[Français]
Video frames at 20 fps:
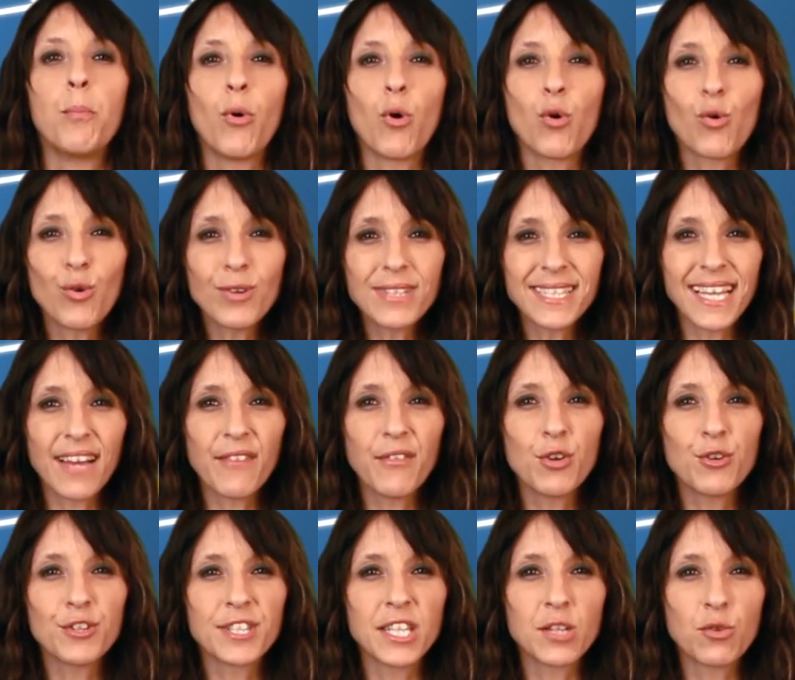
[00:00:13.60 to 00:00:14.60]
Pour
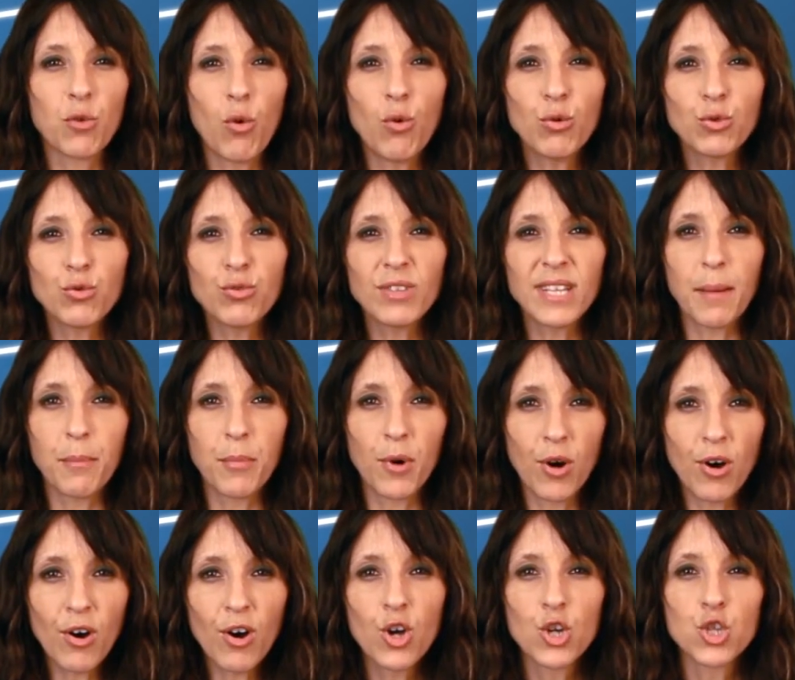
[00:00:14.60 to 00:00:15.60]
conserver le citron, tout
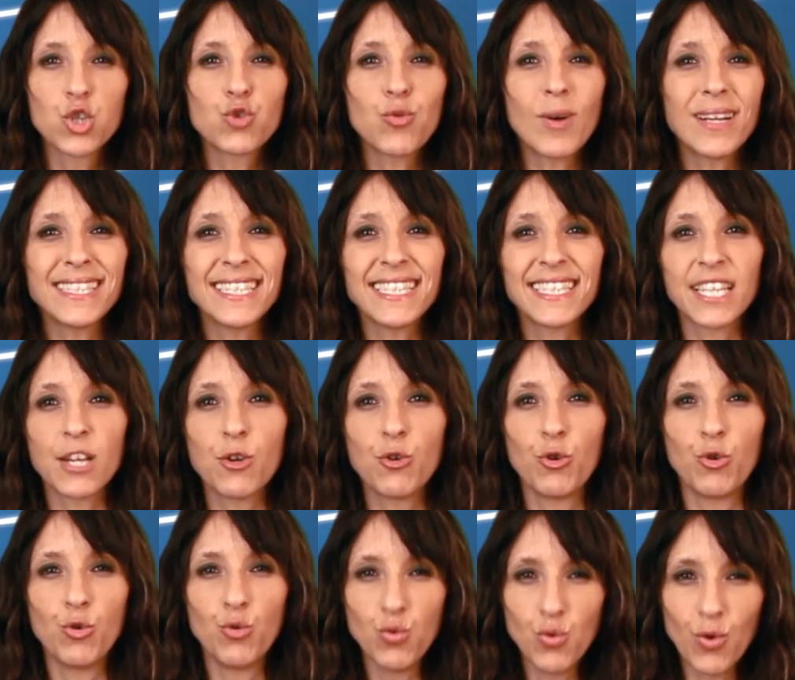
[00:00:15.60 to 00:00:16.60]
d'abord, choisissez
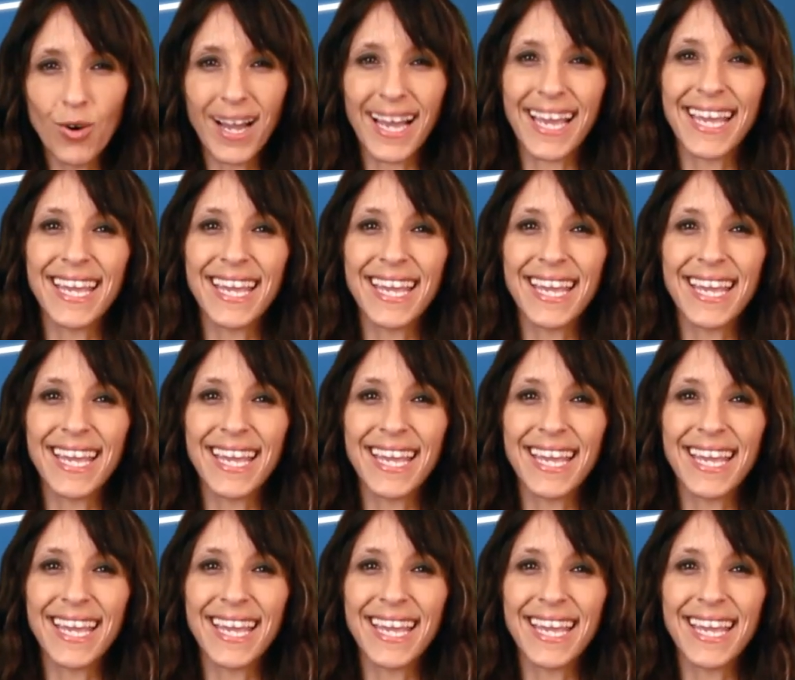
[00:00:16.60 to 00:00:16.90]
le lourd